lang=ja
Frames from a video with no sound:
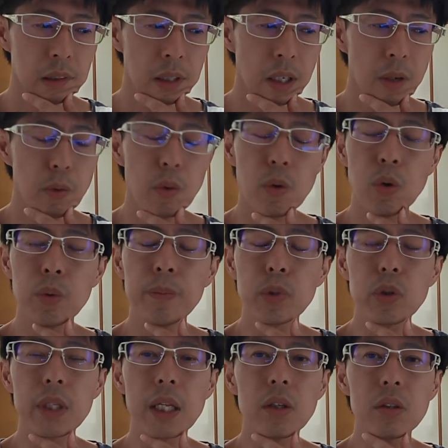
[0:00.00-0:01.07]
だからもう大
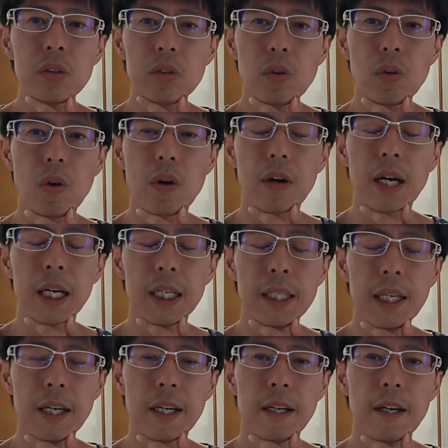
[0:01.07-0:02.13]
元たどると国会
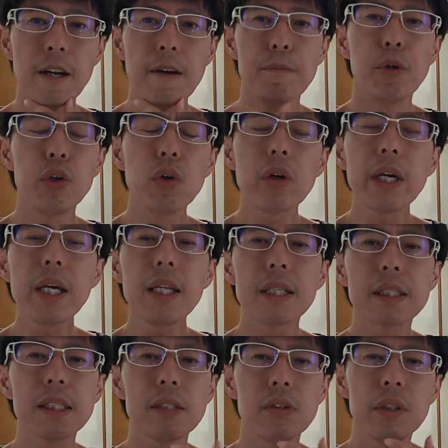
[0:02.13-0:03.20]
で、もう余計な
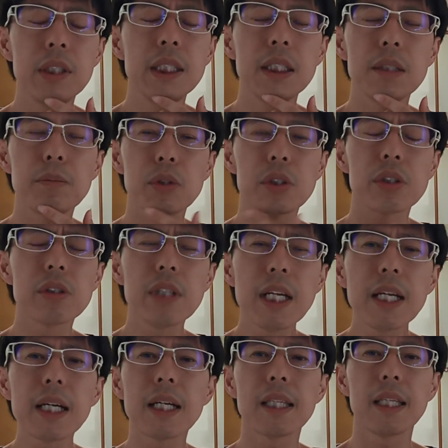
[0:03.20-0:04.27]
制度いちいちもう作ら
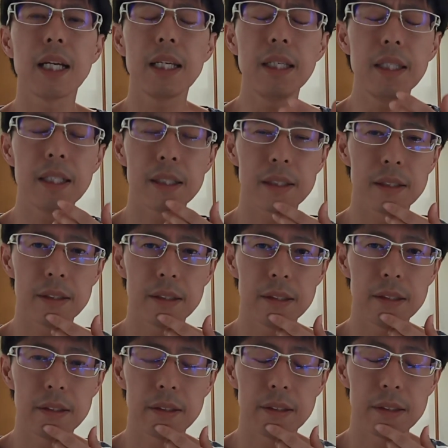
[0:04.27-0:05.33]
なかったらいいんです。
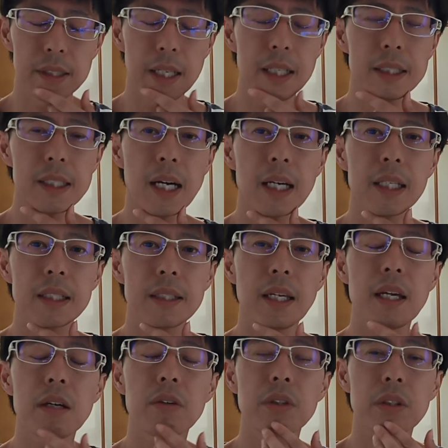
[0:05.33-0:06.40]
大な話
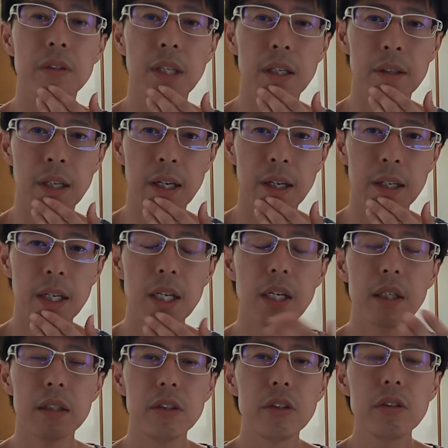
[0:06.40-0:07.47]
ややこしくなるから、
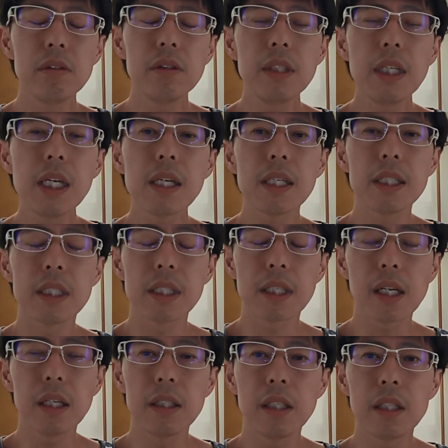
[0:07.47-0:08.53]
純利益しっ
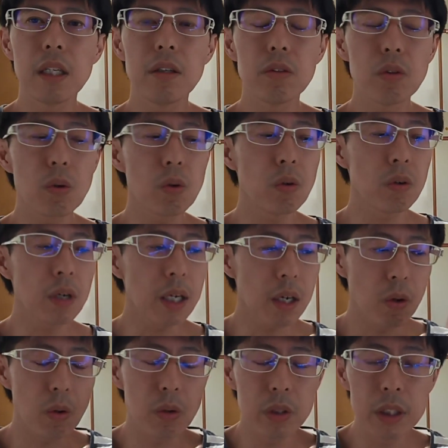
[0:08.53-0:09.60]
かり出てるところか
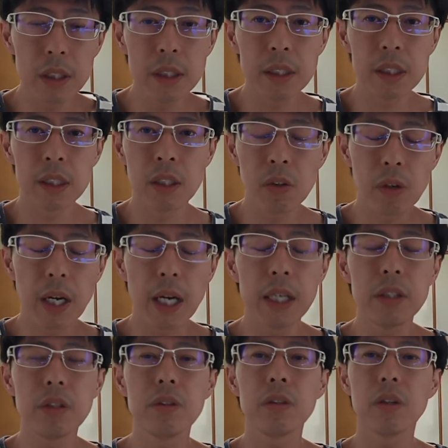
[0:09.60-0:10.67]
ら法人税を回
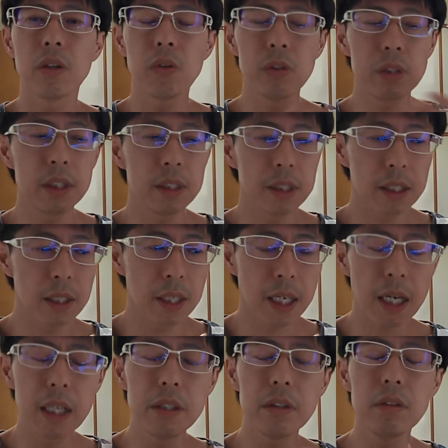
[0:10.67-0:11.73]
収、法人税で
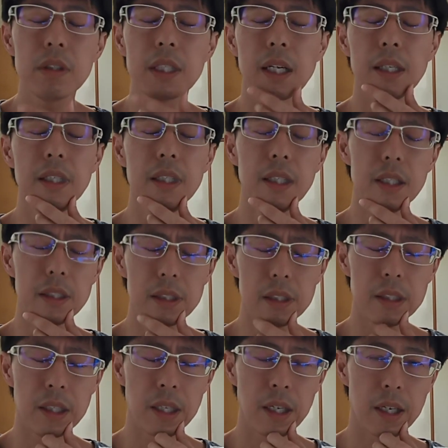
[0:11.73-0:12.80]
回収したらいいんですっ
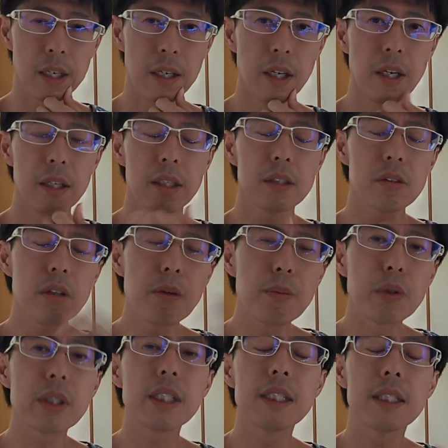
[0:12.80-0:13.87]
て。それは
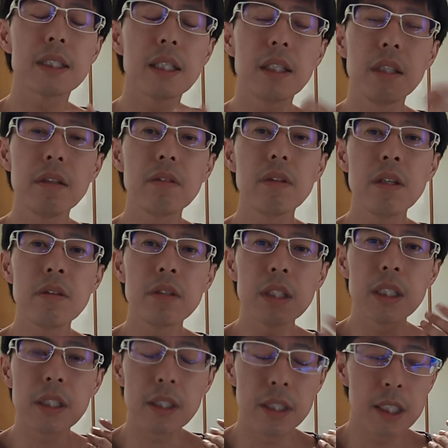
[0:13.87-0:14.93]
もう記者さんに言ってる
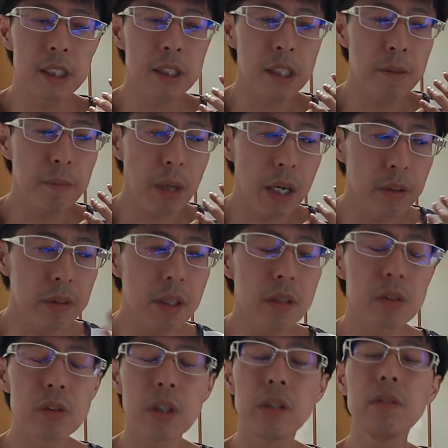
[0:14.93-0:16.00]
し、記者さんもある程
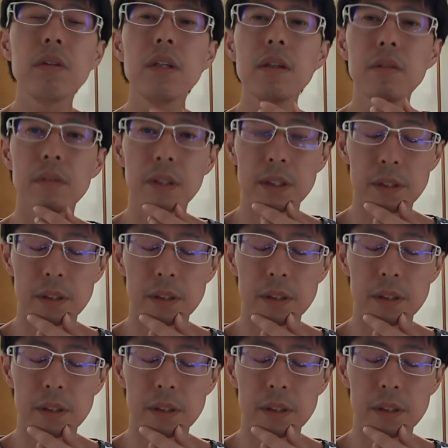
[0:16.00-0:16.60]
度それ言ってるんで